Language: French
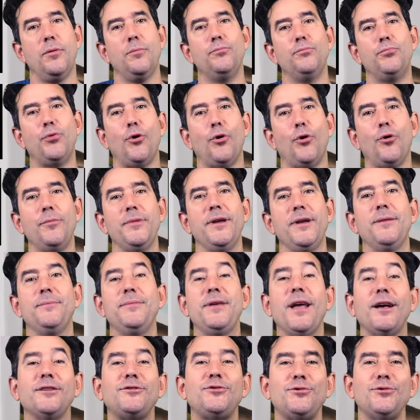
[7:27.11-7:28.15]
Bon, mais
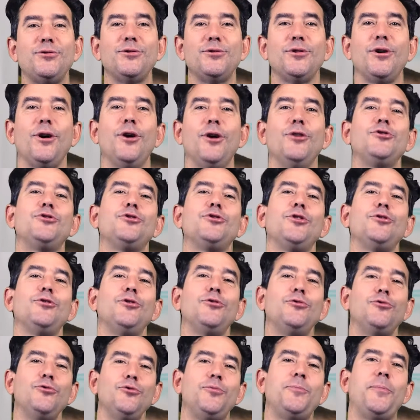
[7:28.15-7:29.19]
bien sûr, je ne
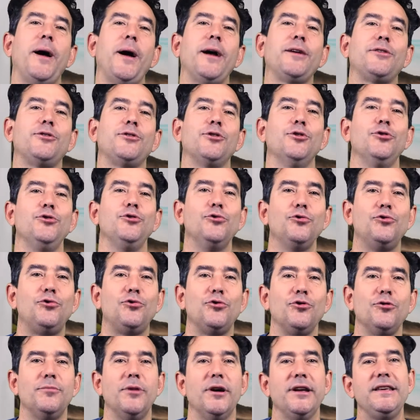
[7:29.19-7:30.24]
doute pas que
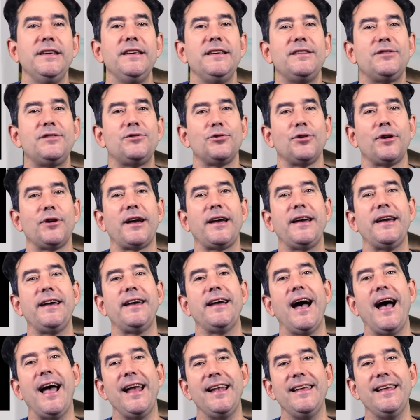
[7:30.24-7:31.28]
YouTube y
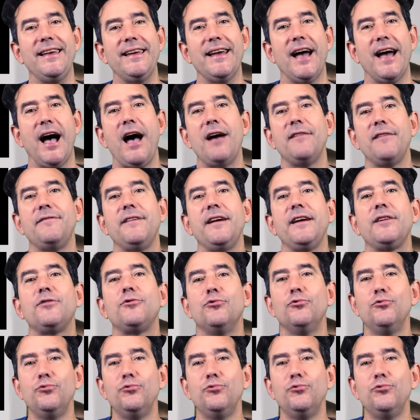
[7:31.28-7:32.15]
serait allé avec